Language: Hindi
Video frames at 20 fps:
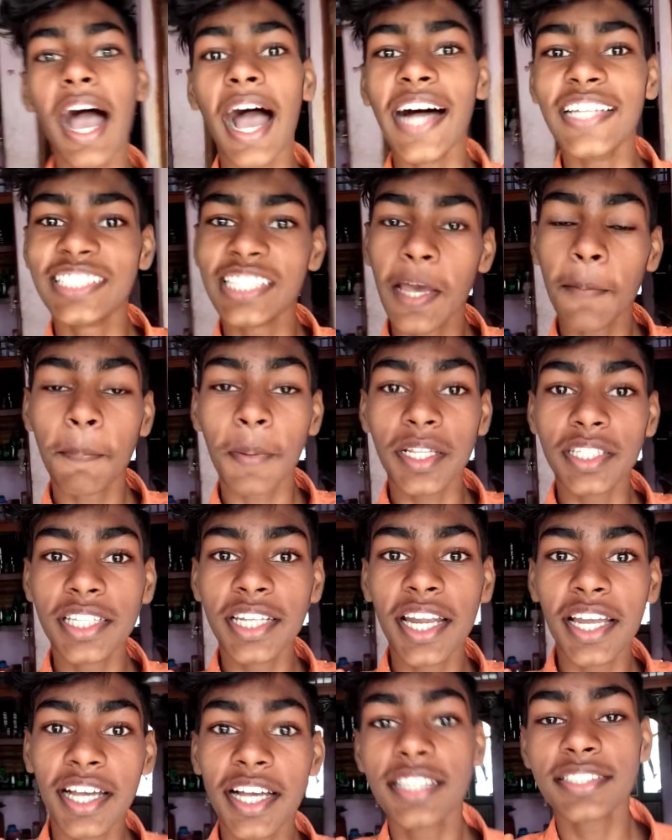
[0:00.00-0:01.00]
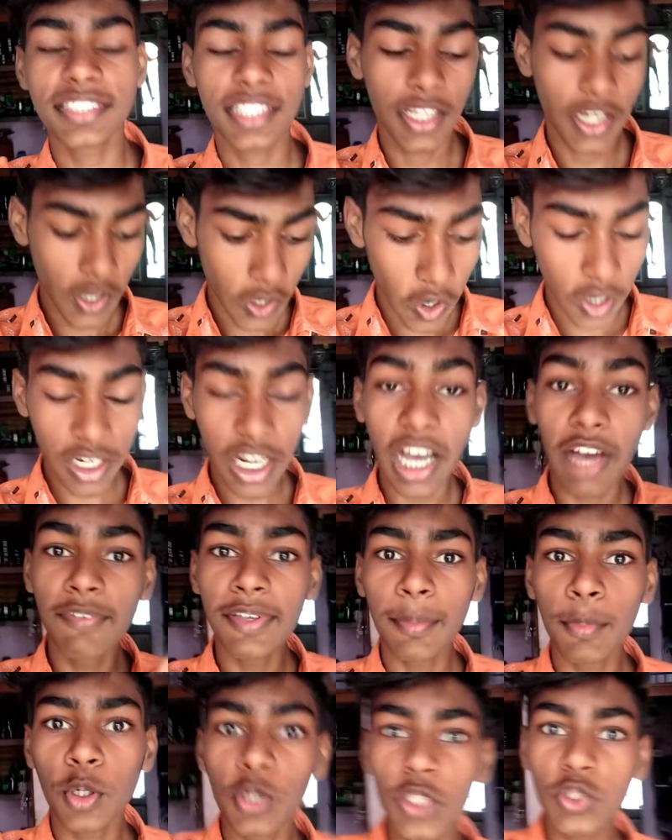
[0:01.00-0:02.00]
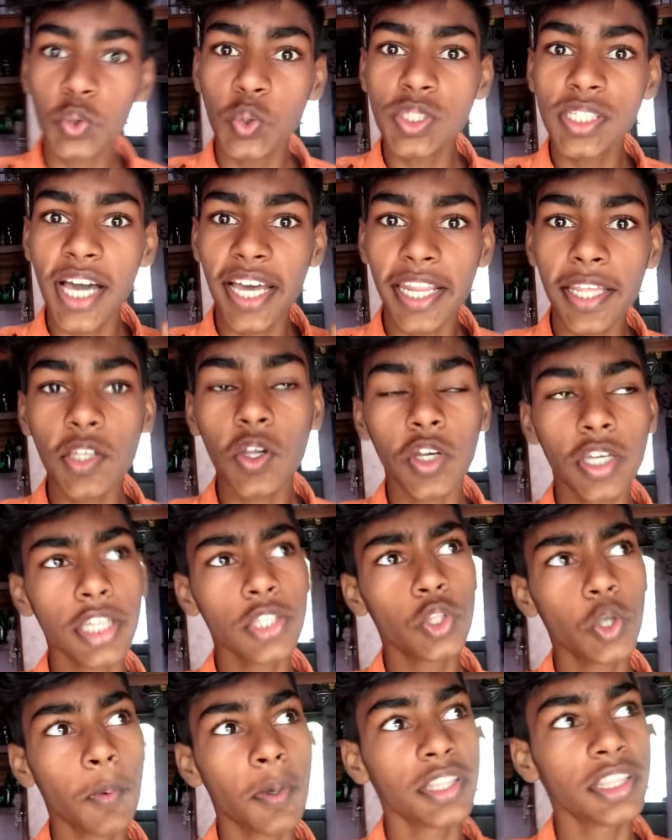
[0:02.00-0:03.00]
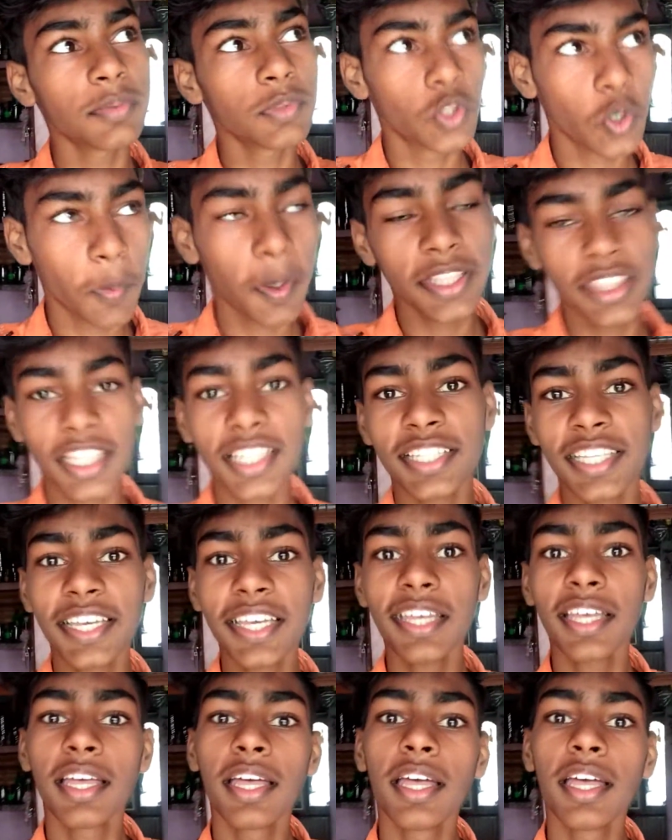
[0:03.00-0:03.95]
आज है पंद्रह अगस्त और अभी हम लोग ना स्कूल जा रहे हैं क्योंकि दो बन, दो बंदे थे